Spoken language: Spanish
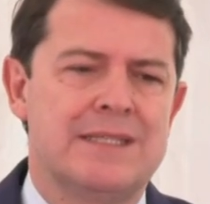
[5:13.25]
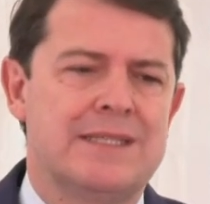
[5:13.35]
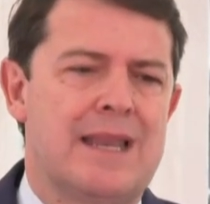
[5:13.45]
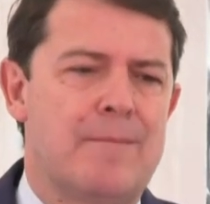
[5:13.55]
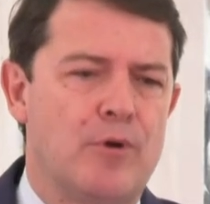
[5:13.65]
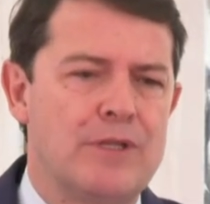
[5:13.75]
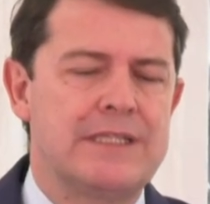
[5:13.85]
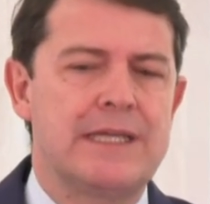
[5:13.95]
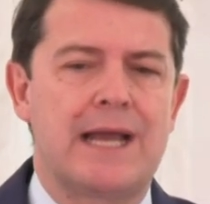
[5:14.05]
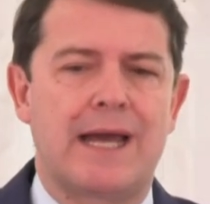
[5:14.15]
de la
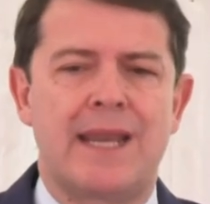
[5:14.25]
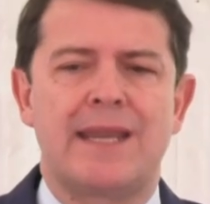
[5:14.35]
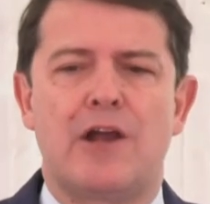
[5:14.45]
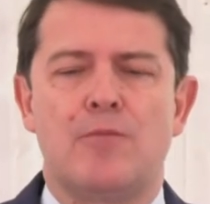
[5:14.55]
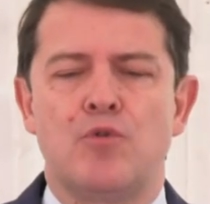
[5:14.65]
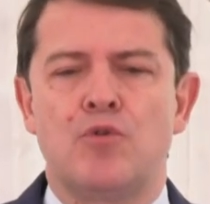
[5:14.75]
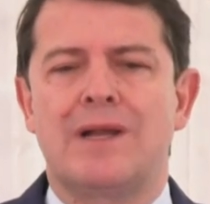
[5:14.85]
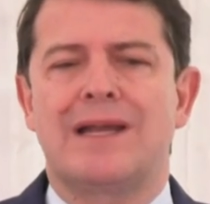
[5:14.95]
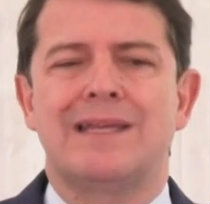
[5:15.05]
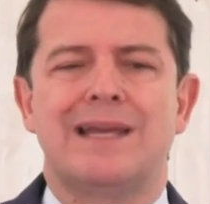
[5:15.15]
política agraria
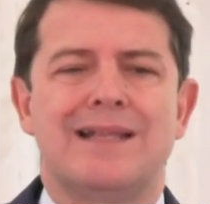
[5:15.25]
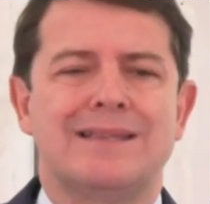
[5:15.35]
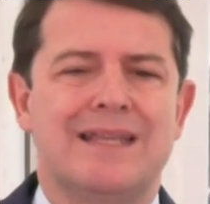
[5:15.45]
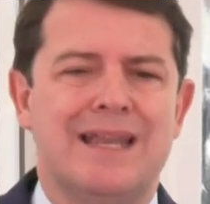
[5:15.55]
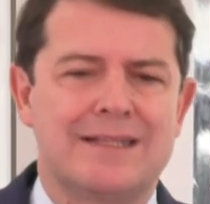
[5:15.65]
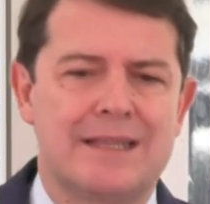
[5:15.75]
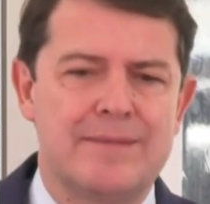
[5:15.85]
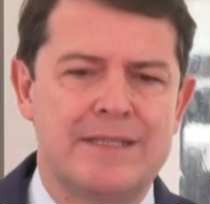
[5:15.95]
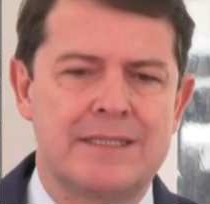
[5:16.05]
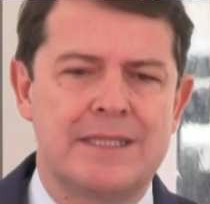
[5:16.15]
común que llegan
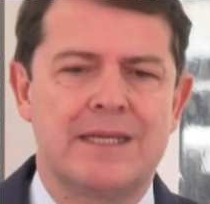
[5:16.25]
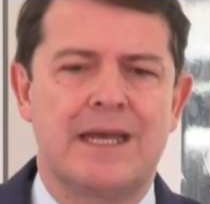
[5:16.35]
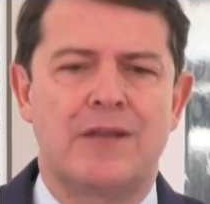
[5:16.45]
directamente